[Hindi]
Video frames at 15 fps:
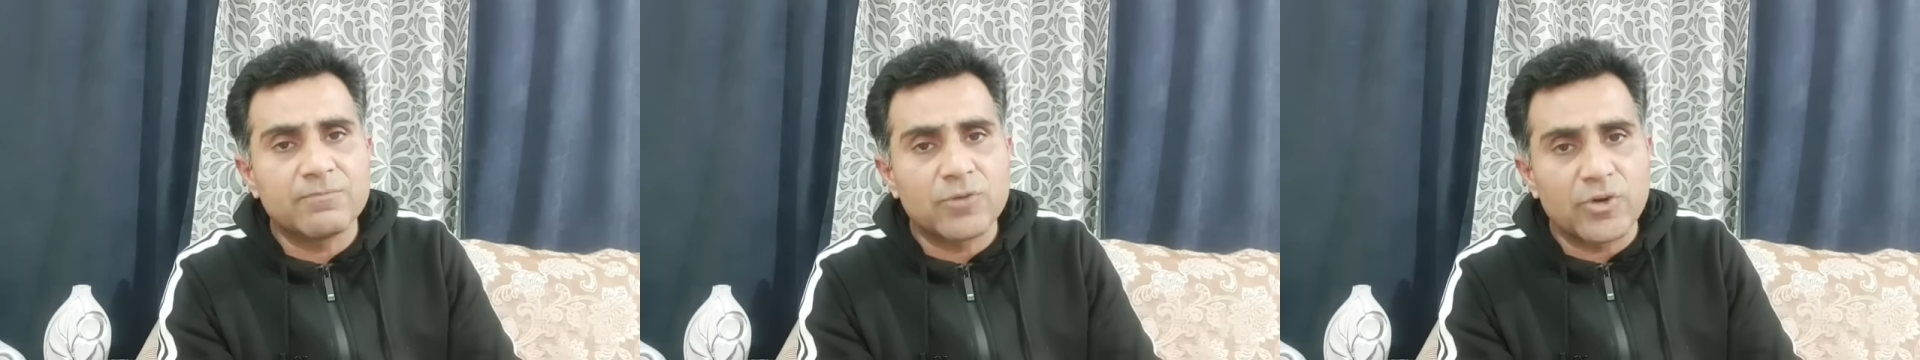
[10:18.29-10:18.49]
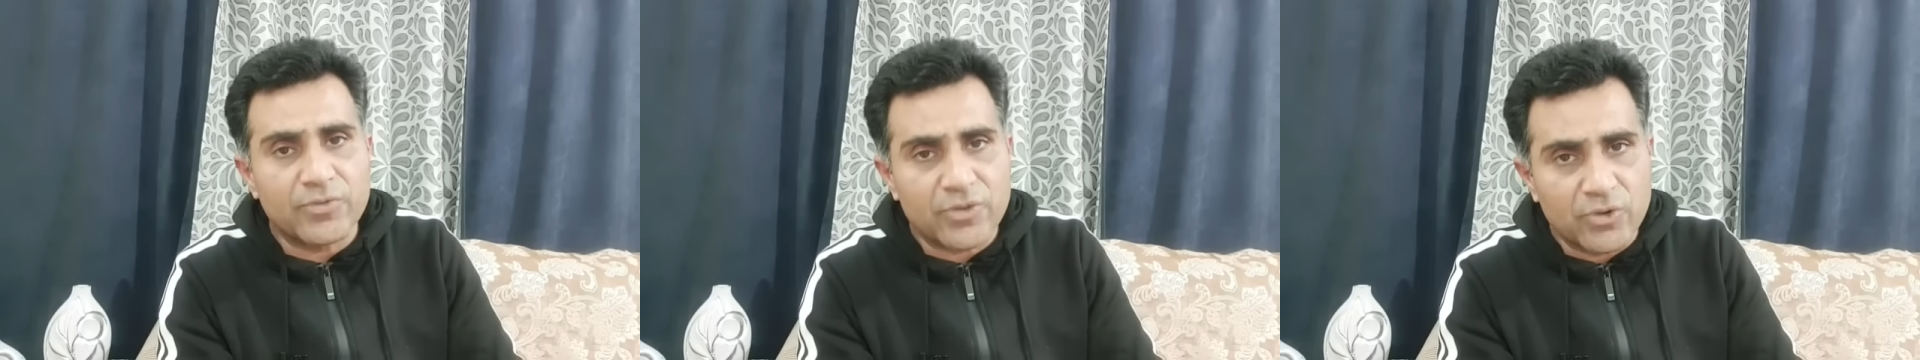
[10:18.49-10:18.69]

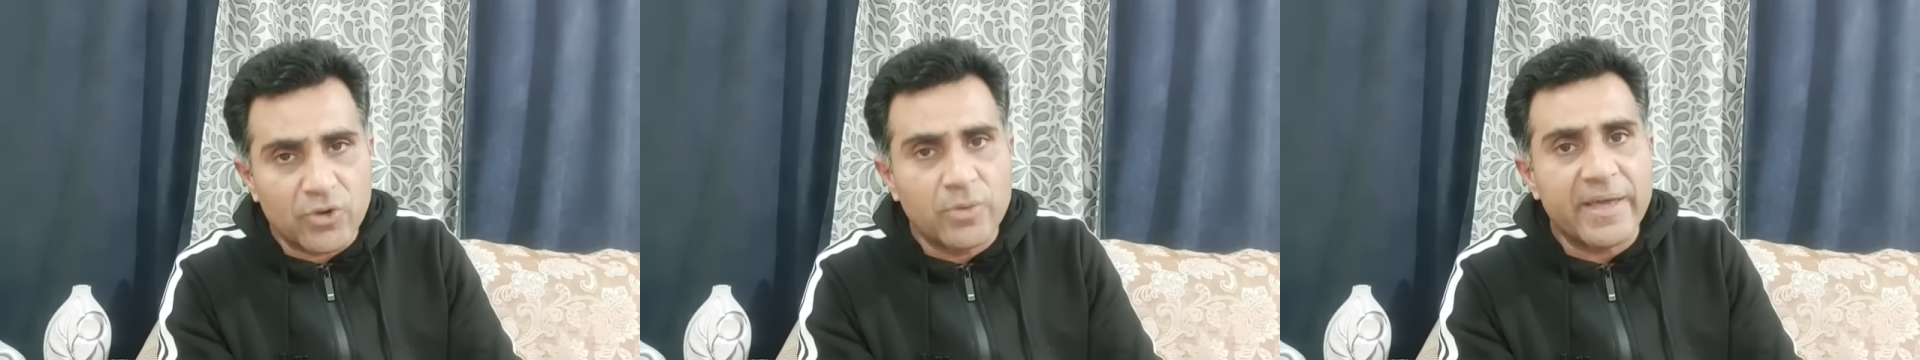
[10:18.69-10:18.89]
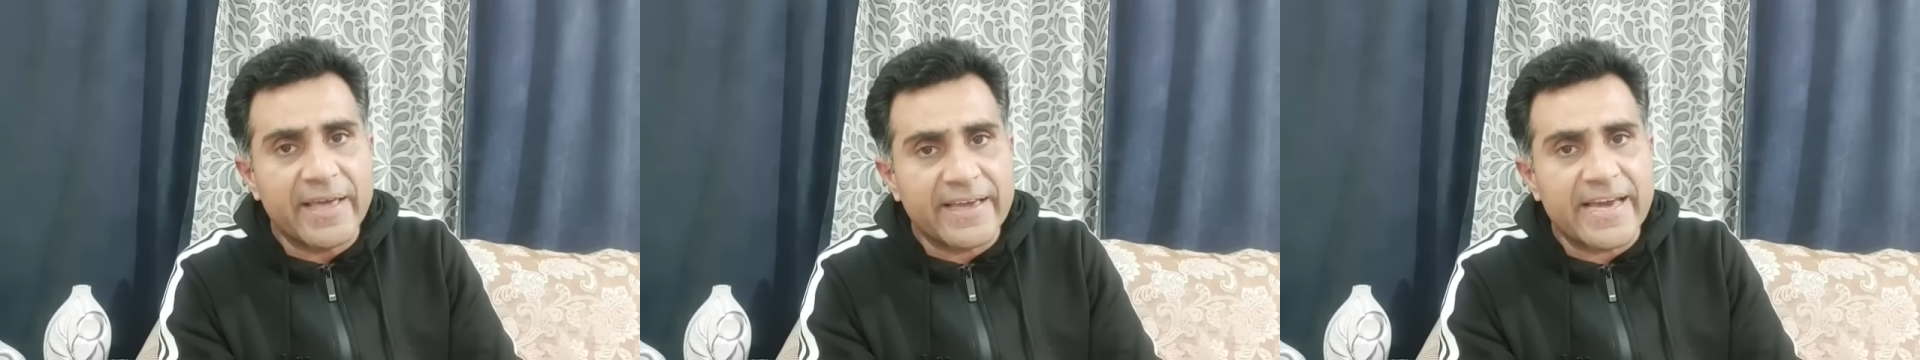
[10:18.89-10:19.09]

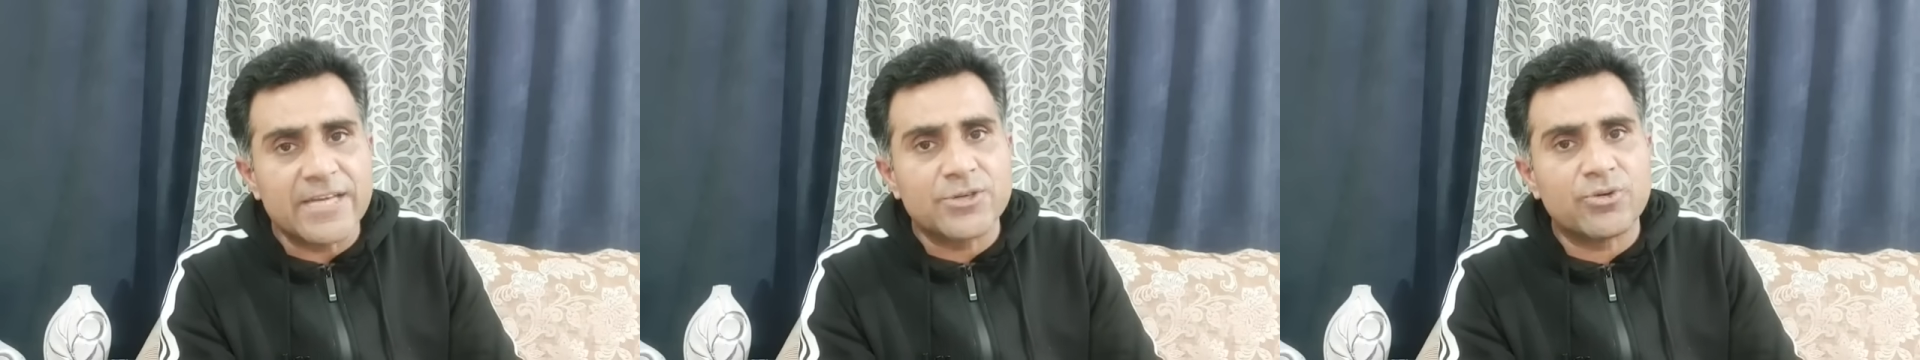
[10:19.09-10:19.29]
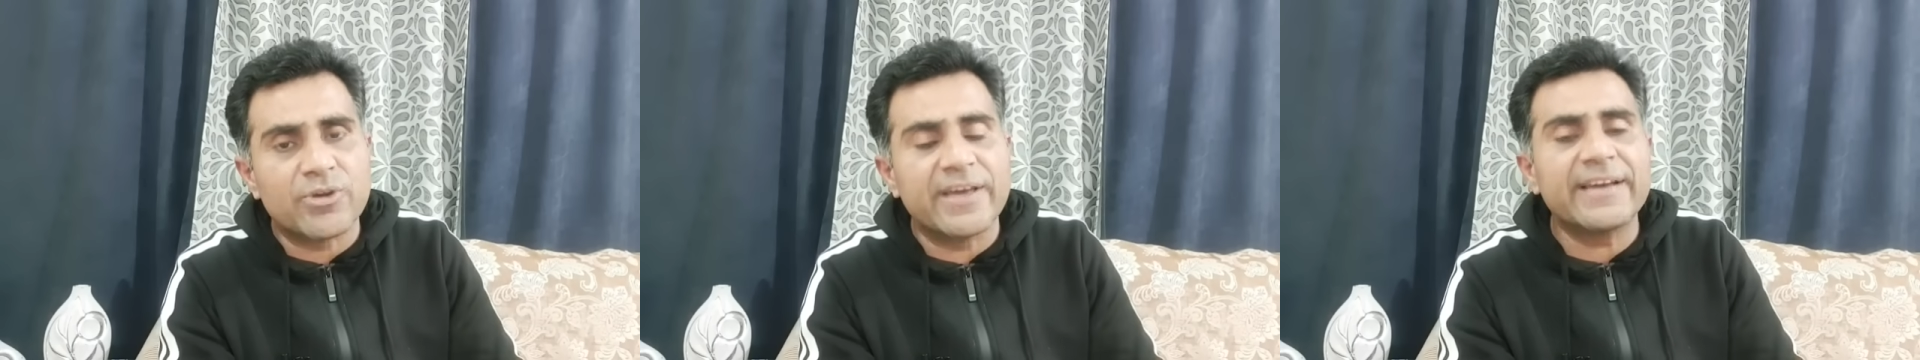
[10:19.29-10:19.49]
गुफ्तु में कह
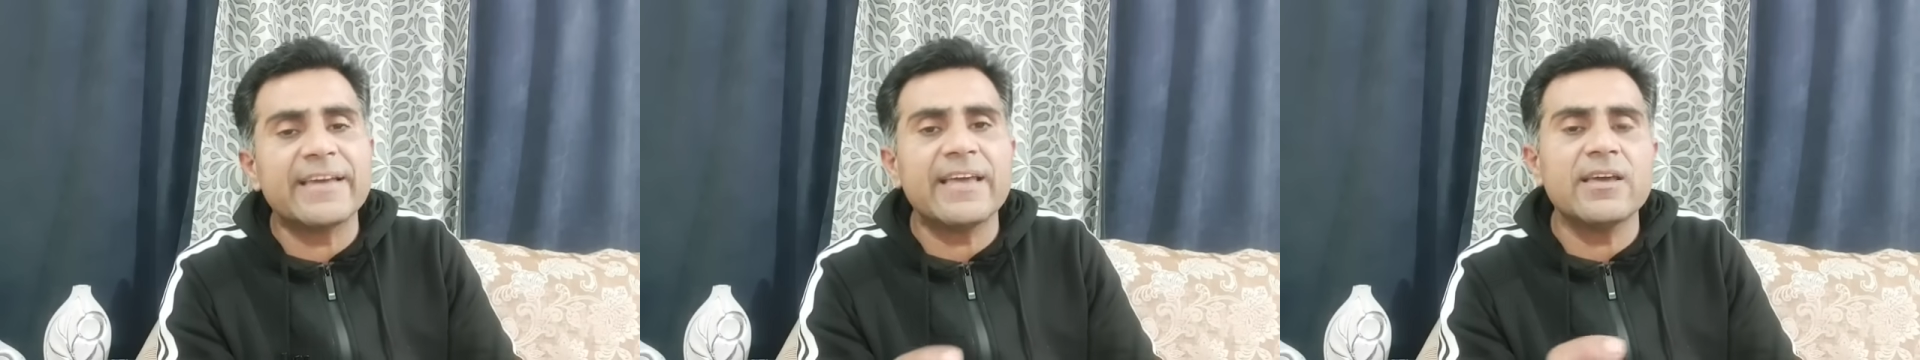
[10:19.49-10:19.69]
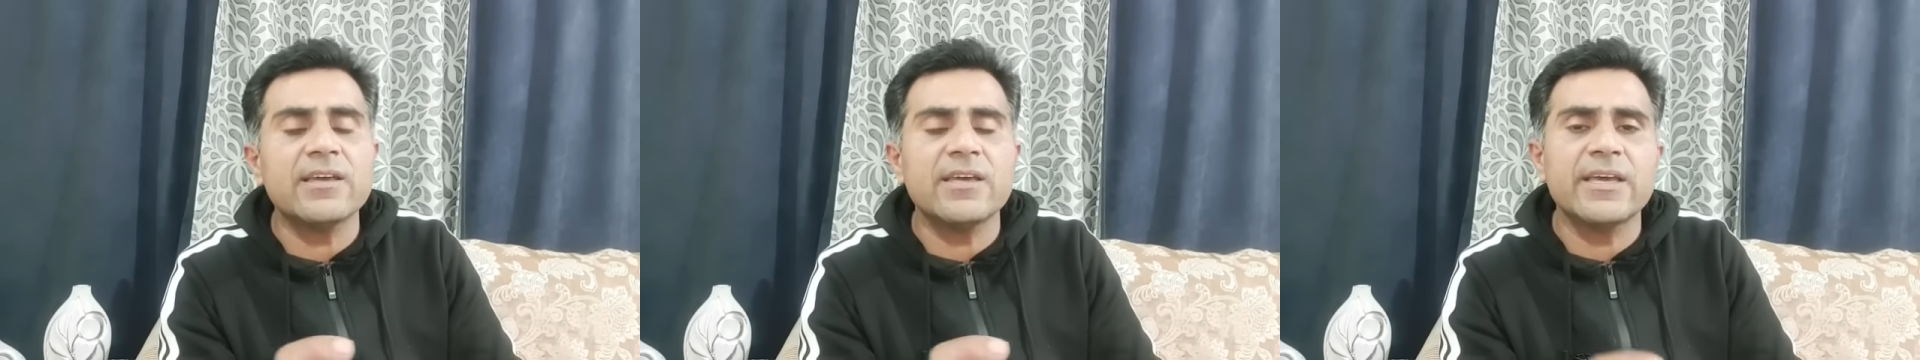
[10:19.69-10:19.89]
चुके हैं कि
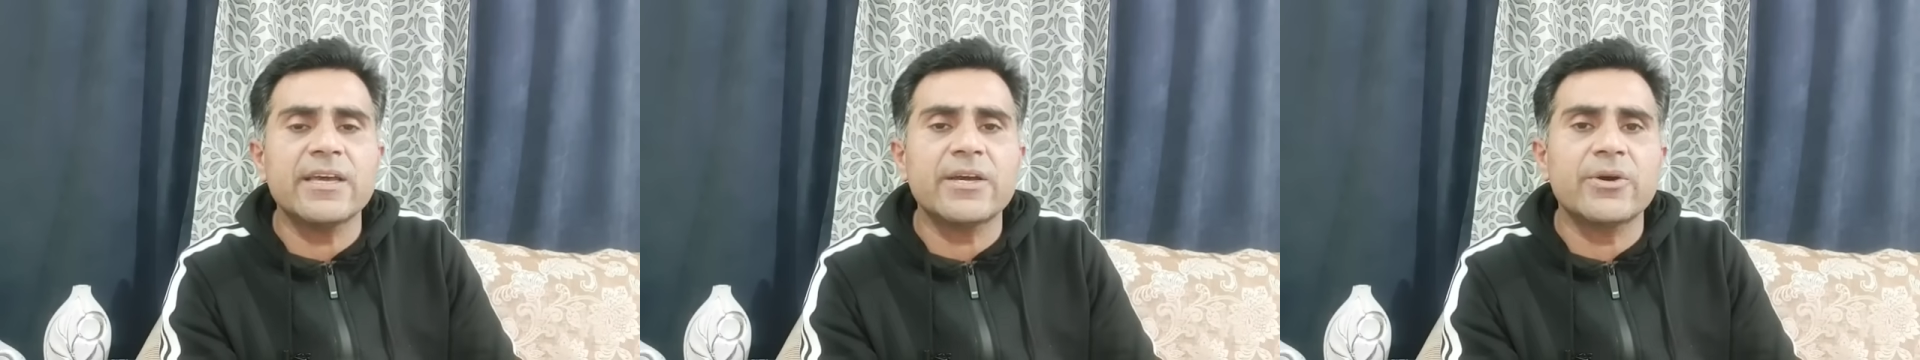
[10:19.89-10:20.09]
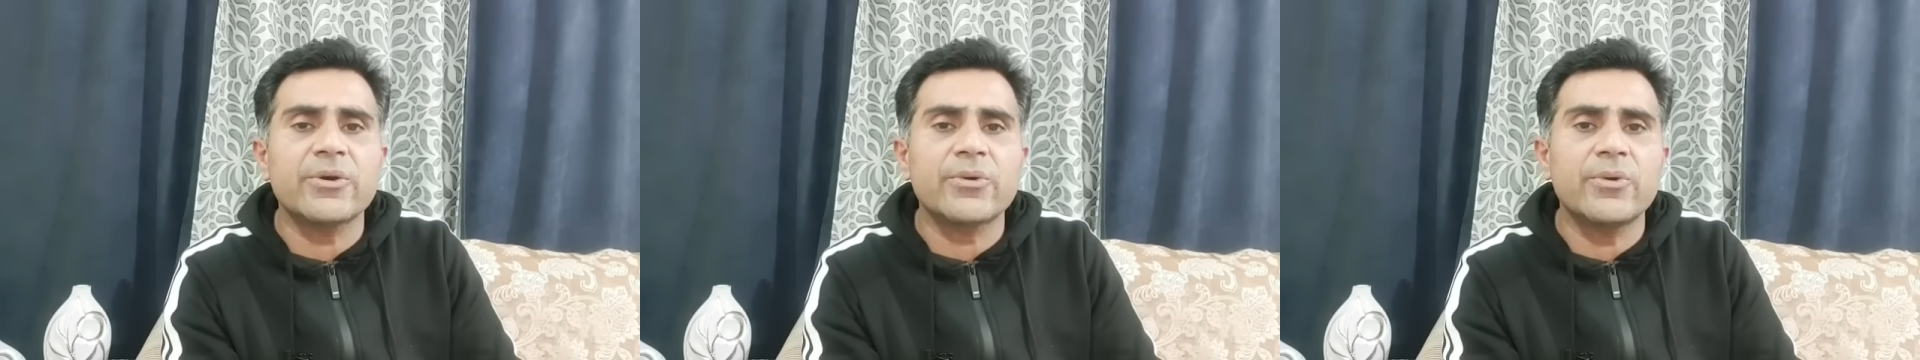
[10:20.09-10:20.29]
ये
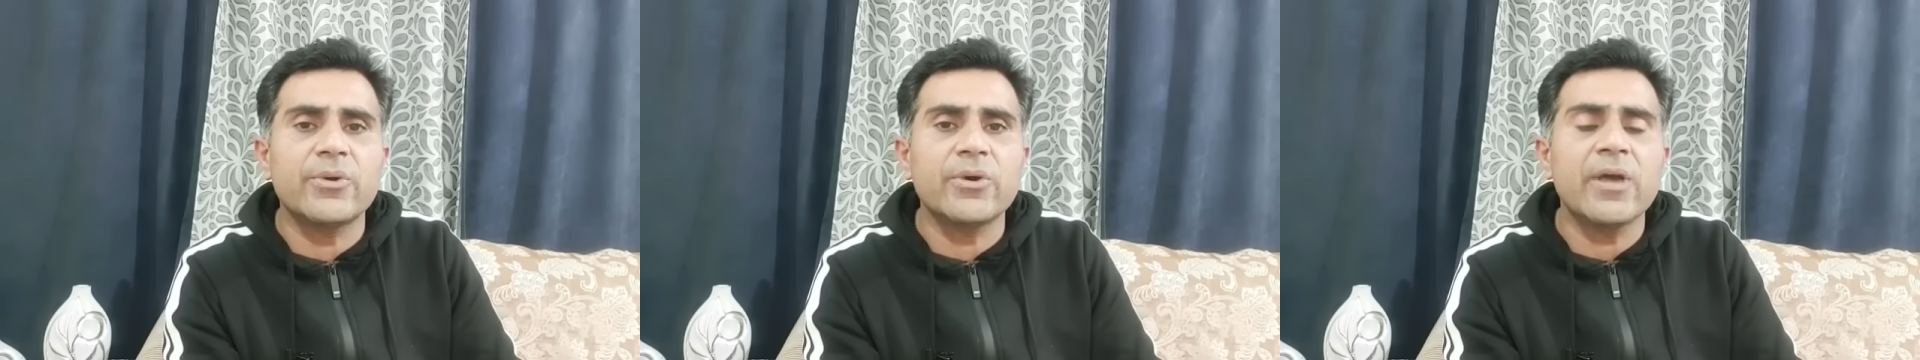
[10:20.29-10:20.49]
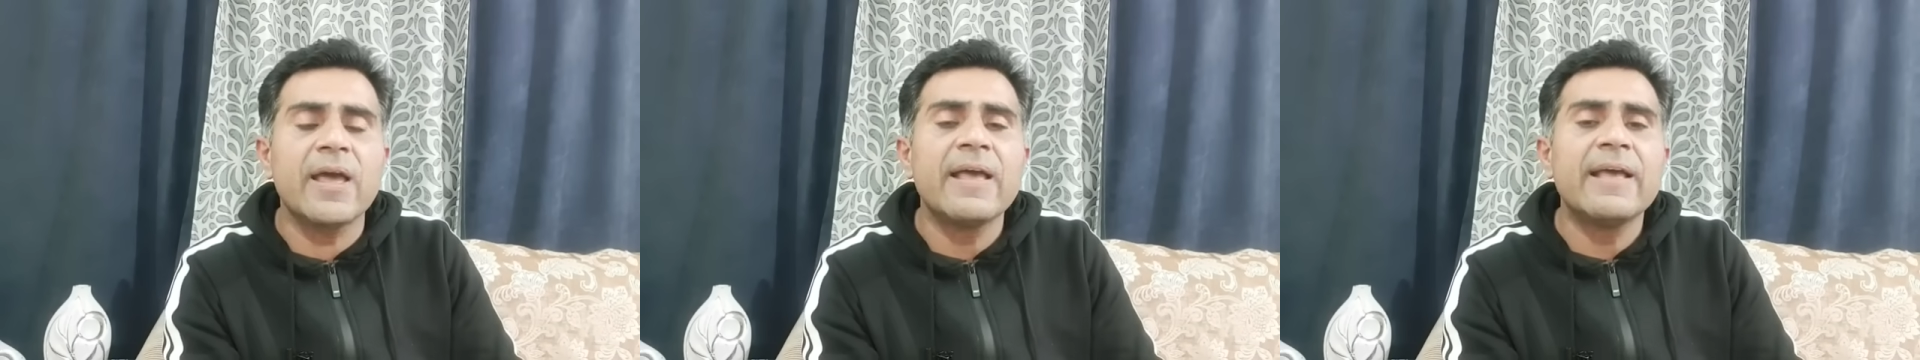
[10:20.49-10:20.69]
एक करोड़